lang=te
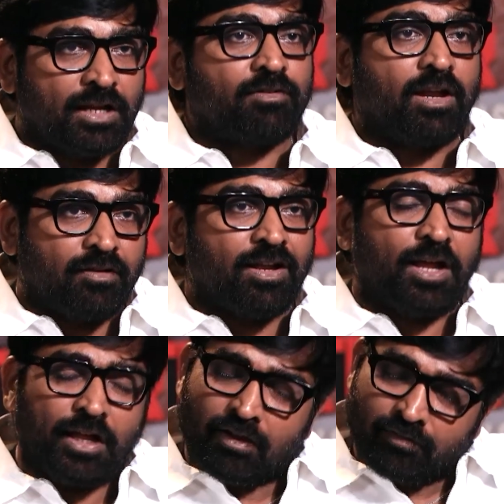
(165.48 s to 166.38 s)
ఐ హావ్
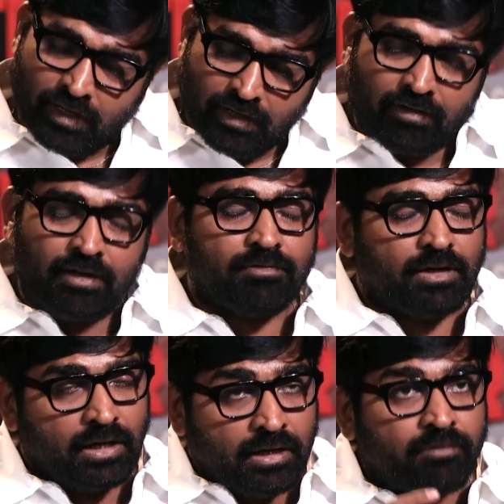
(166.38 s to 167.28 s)
ఐ హ్యావ్
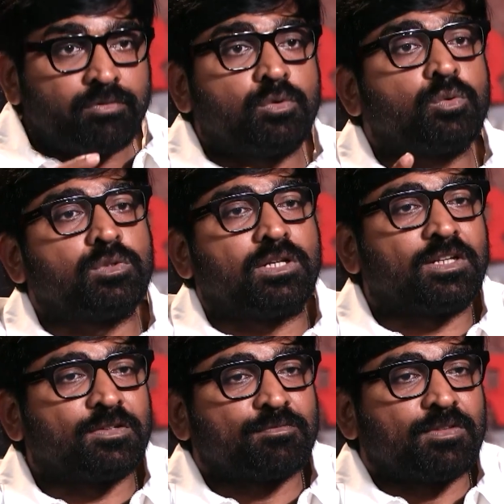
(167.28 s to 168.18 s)
ఐ హ్యావ్ టు డూ
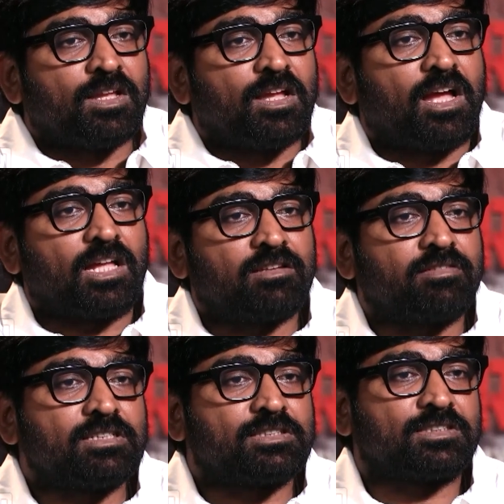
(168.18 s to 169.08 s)
దట్
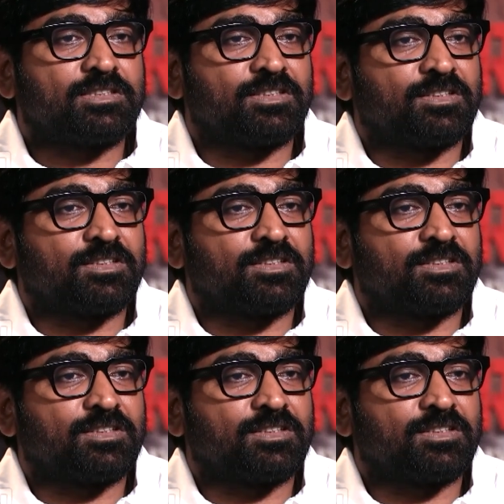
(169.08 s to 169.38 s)
అదర్వైజ్